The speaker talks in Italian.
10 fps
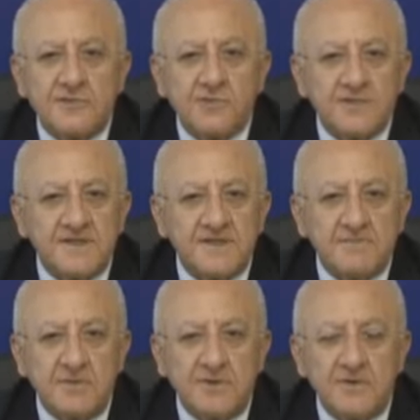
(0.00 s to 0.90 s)

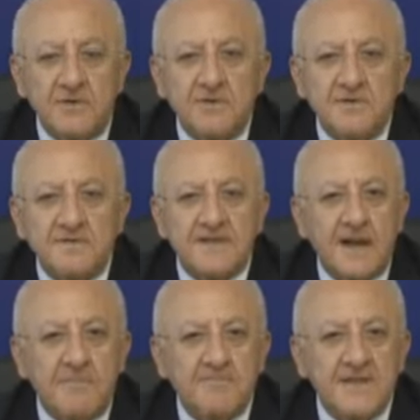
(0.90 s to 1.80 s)
turismo
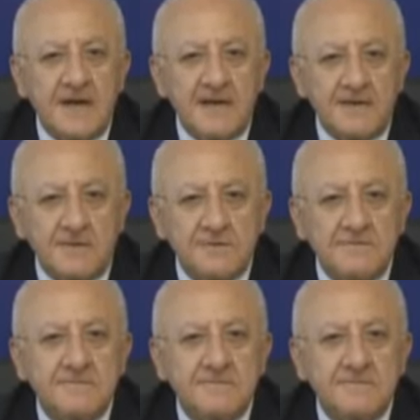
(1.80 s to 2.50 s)
trampiano.